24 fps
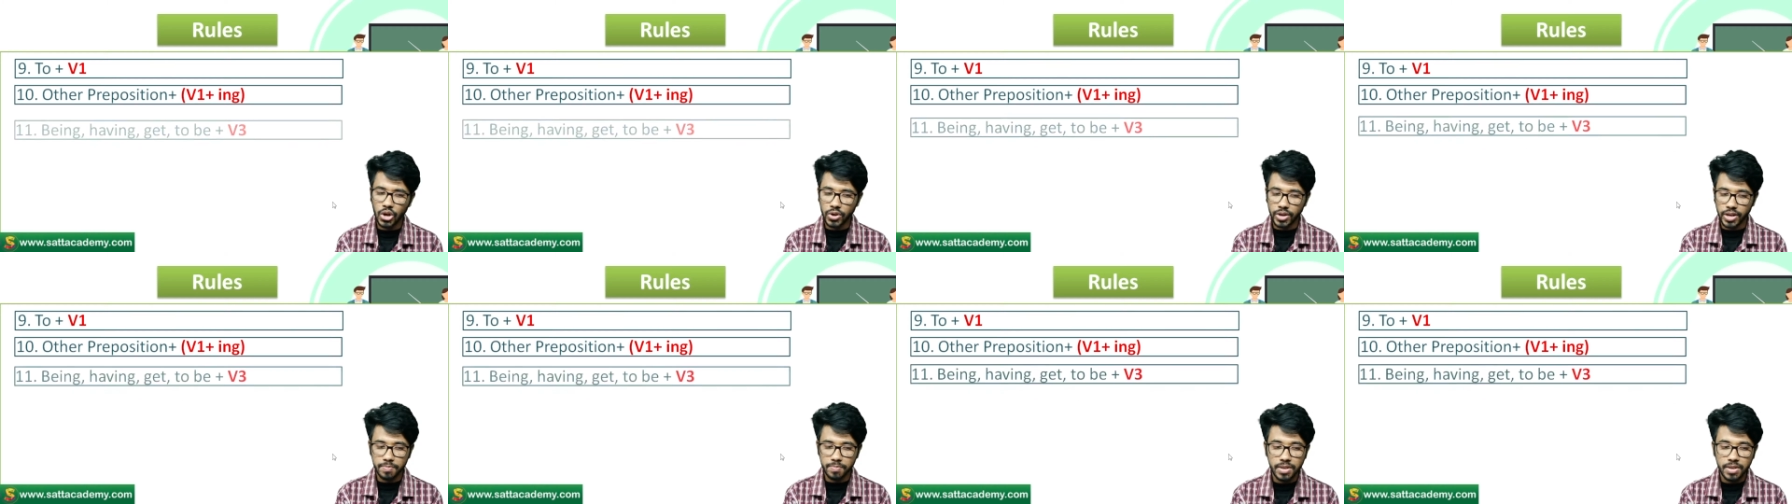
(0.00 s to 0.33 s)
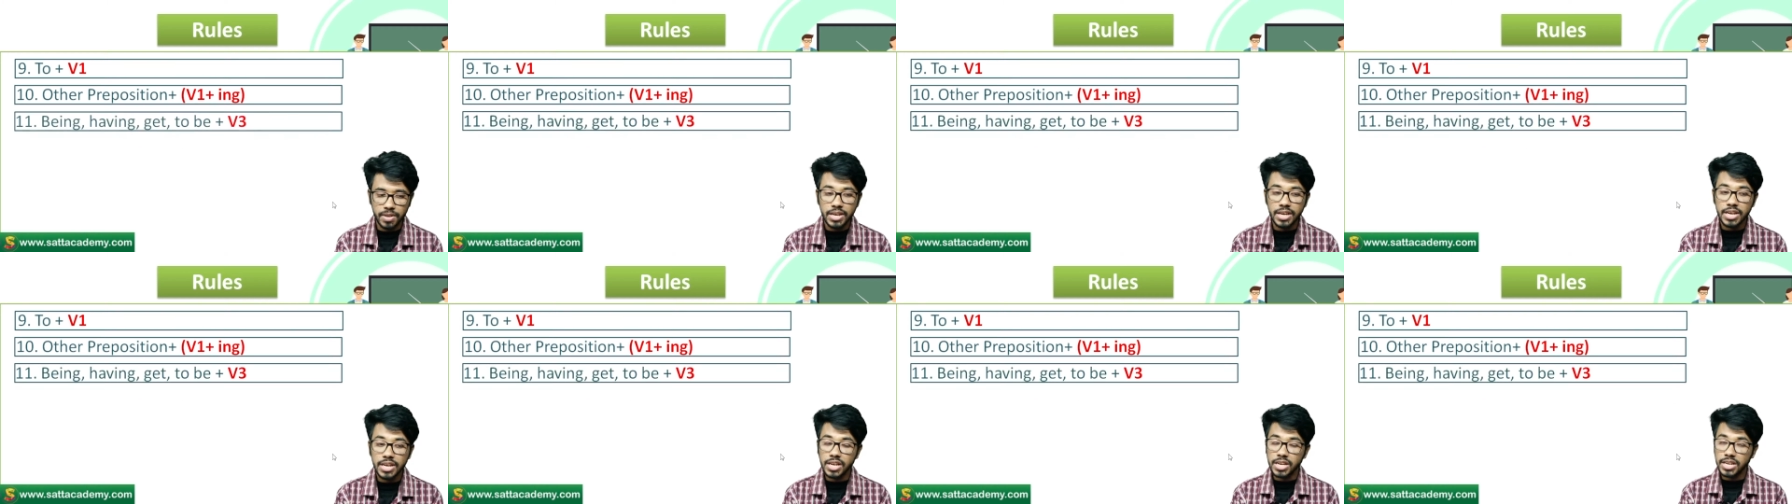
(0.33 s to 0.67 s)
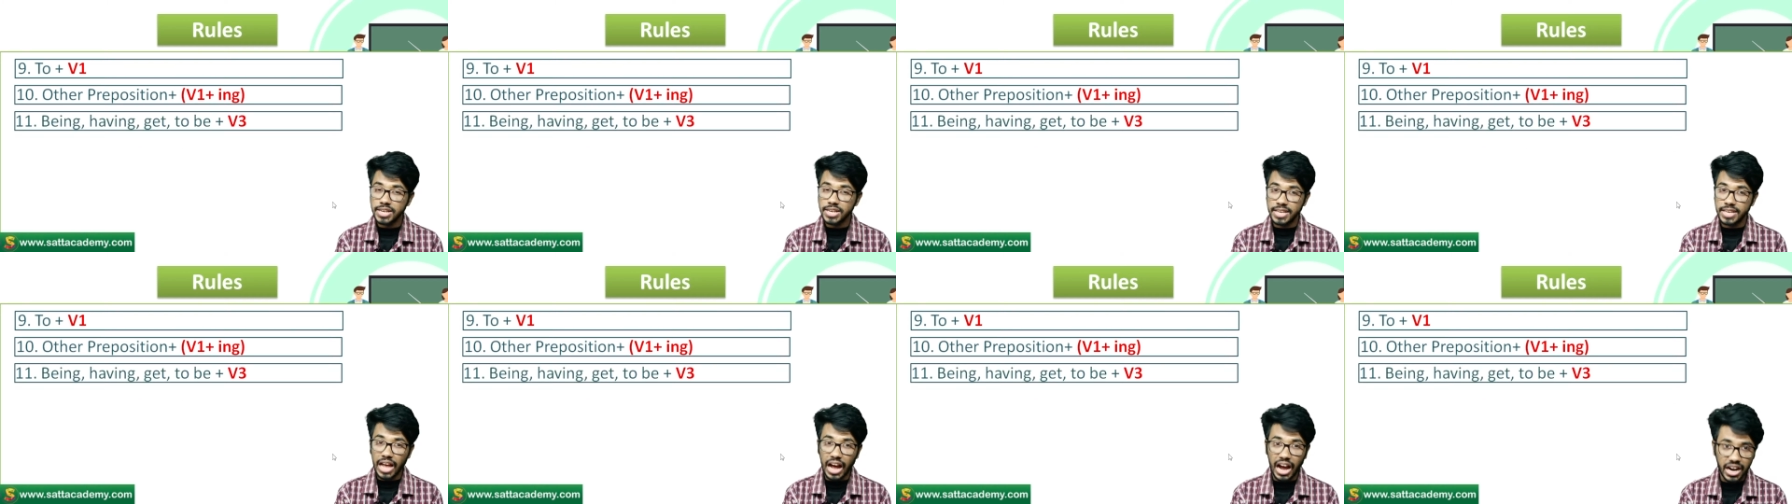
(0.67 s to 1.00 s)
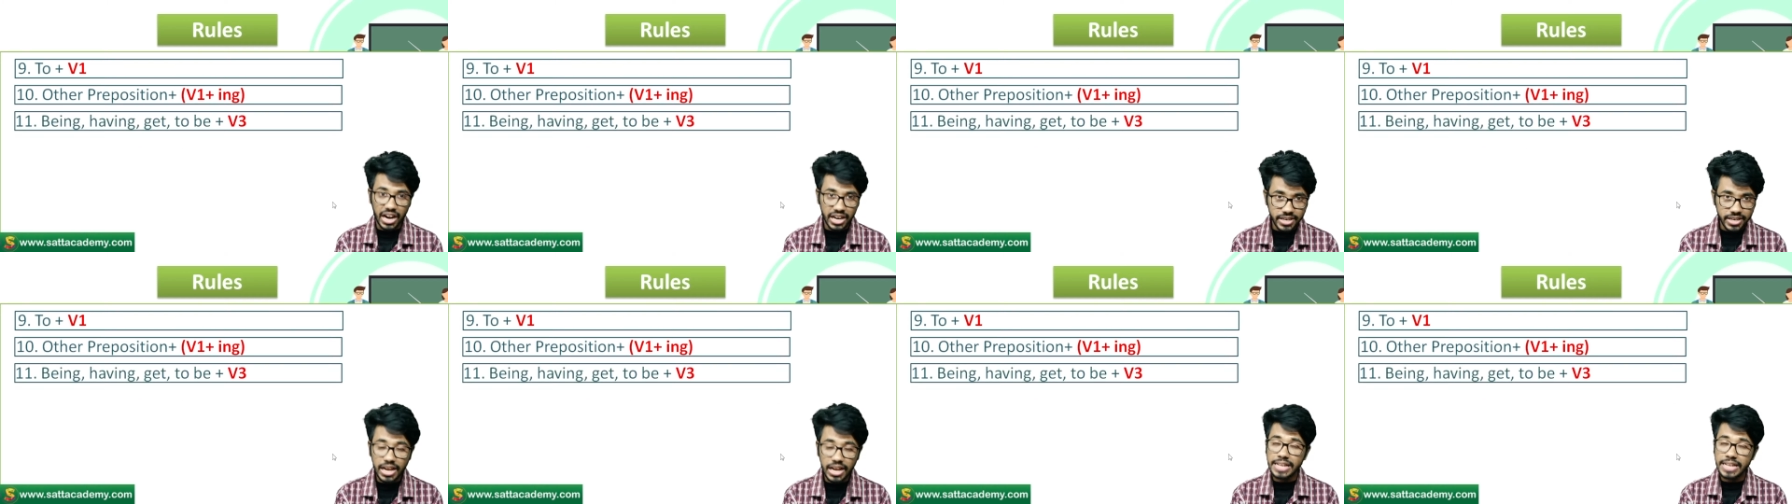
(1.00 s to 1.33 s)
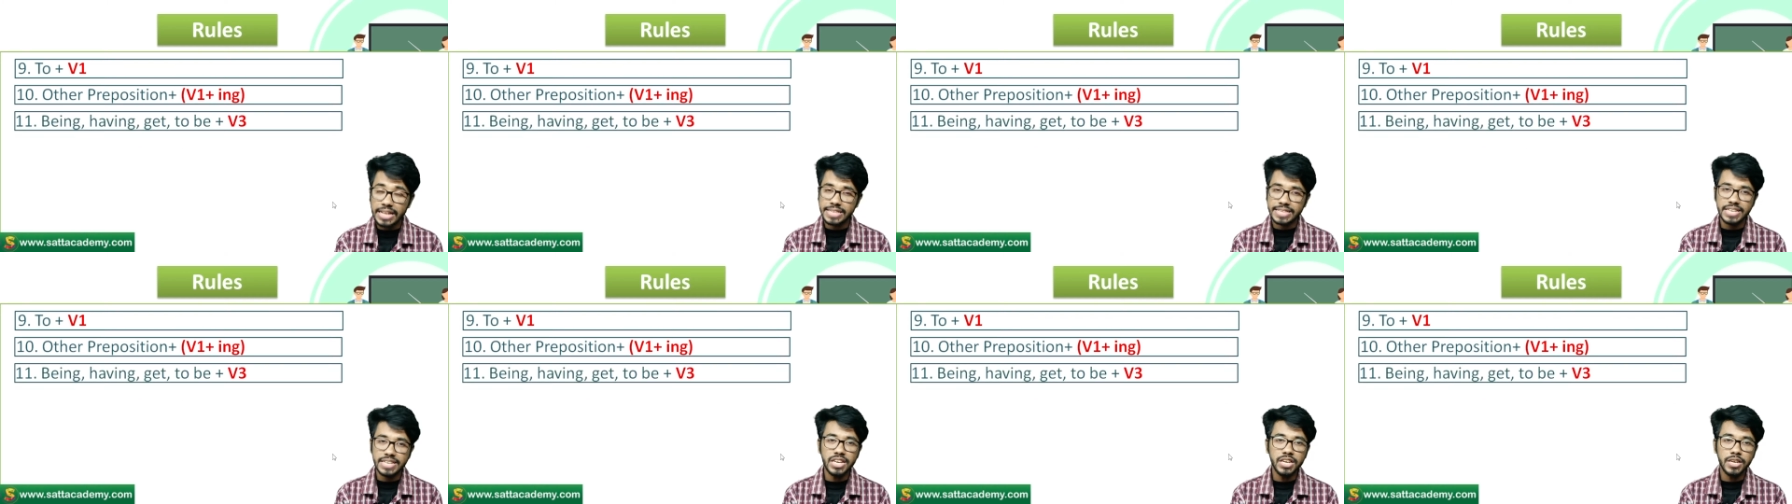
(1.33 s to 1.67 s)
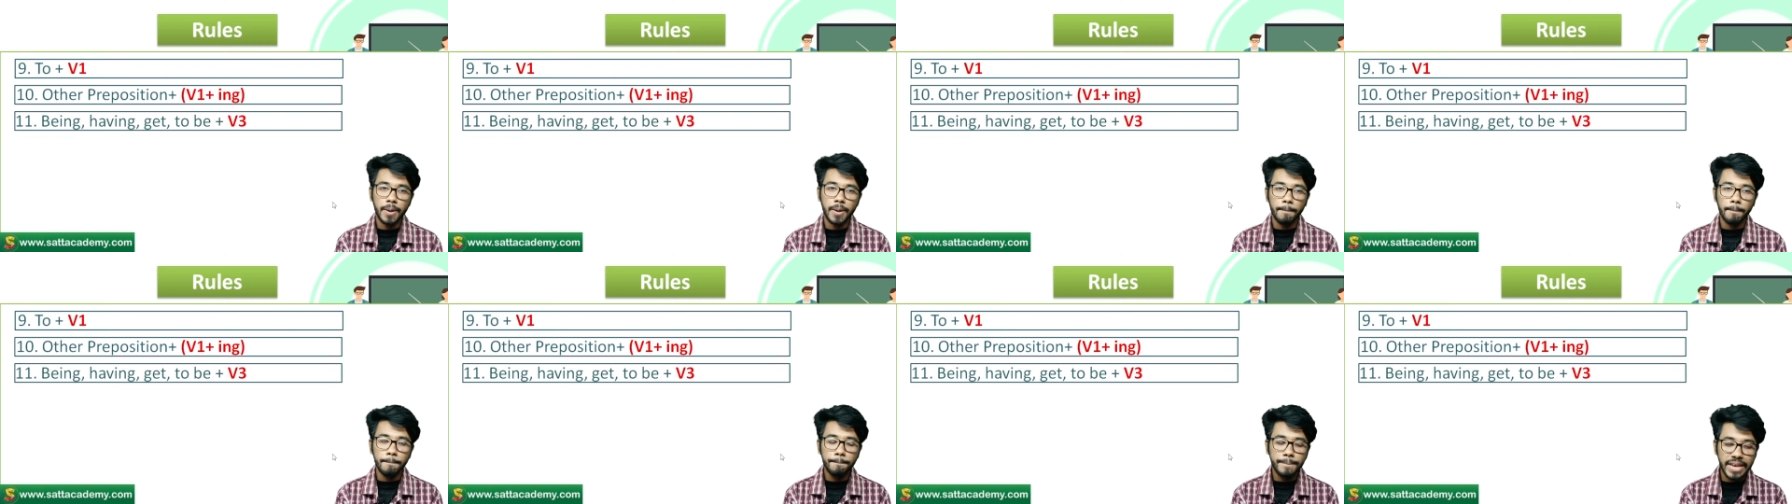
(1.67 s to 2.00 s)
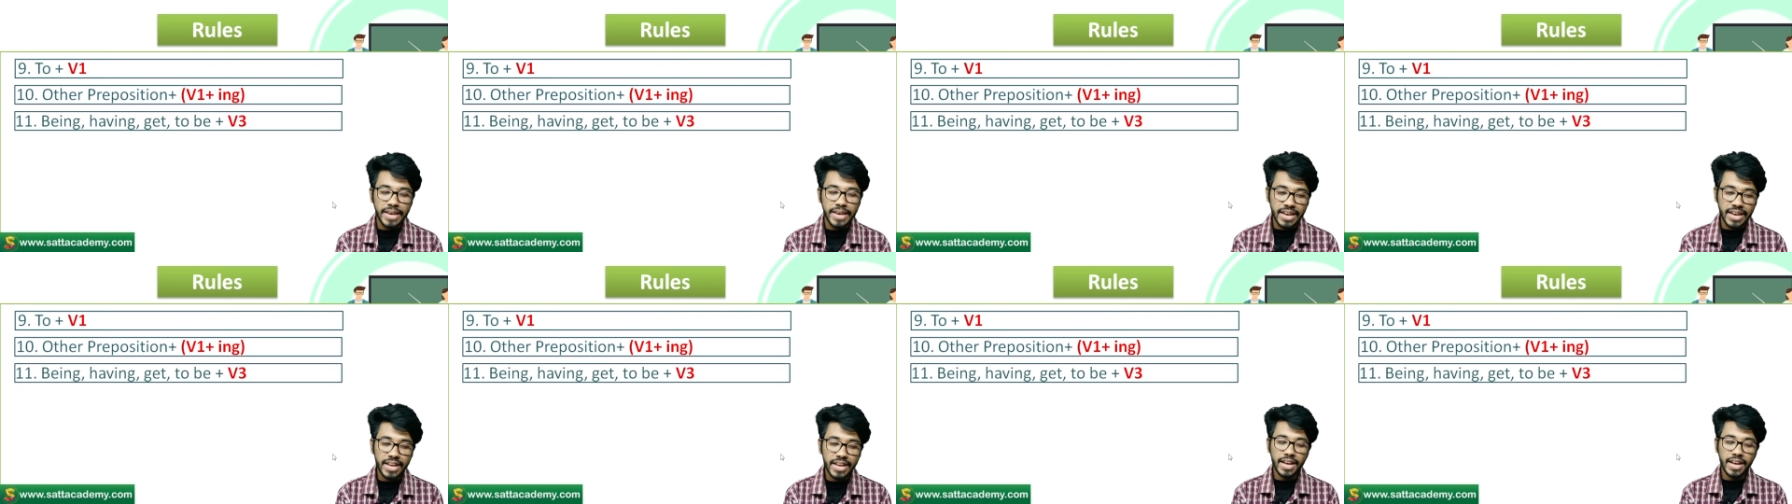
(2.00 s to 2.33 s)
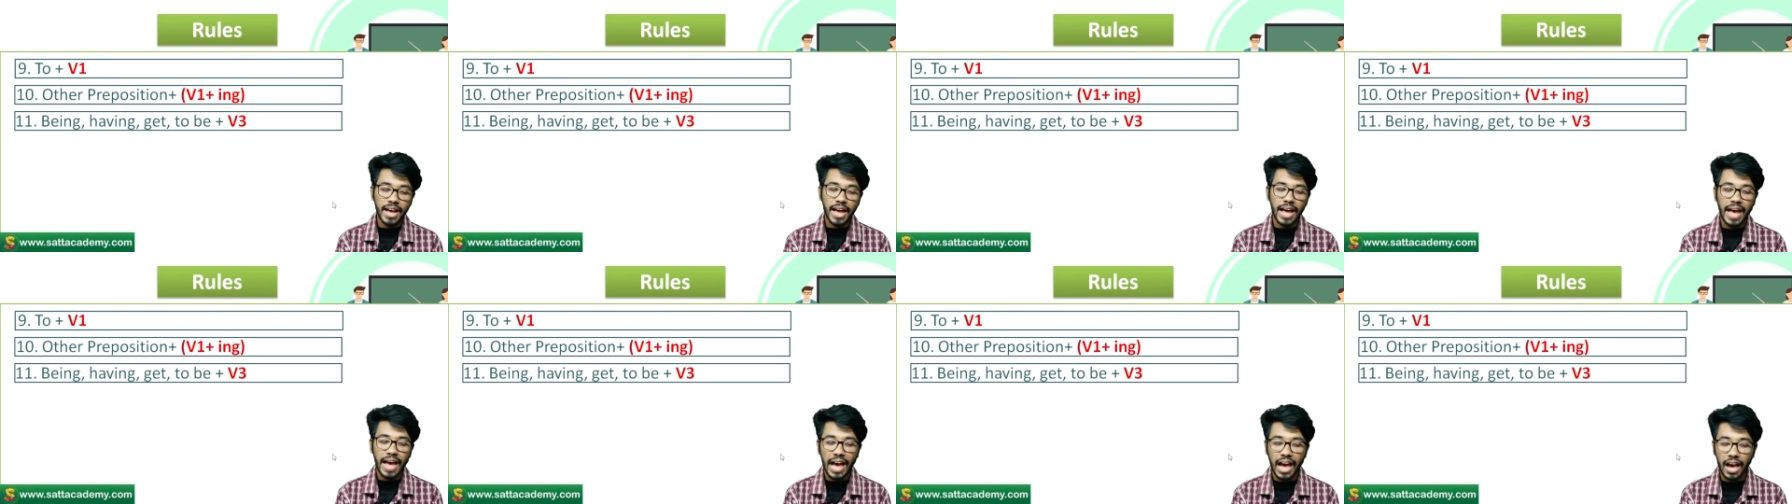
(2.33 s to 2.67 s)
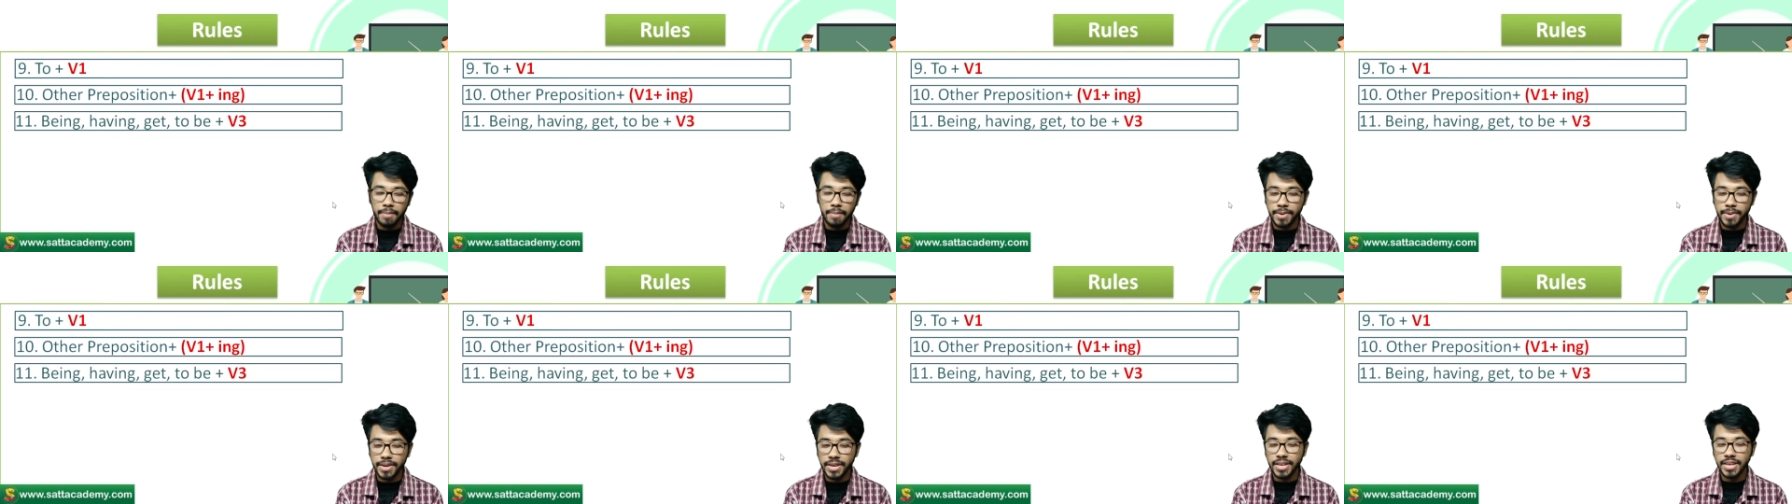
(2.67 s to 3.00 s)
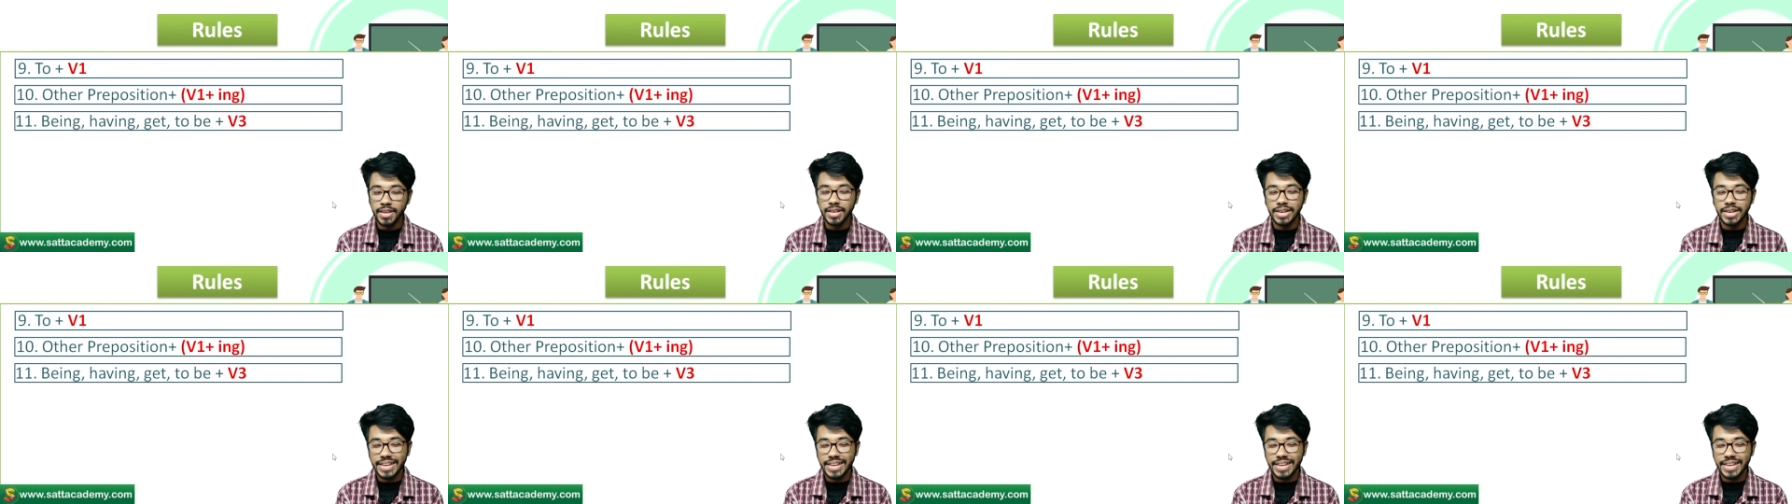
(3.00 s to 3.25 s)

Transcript: ওকে আরেকটা আছে বিং হ্যাভিং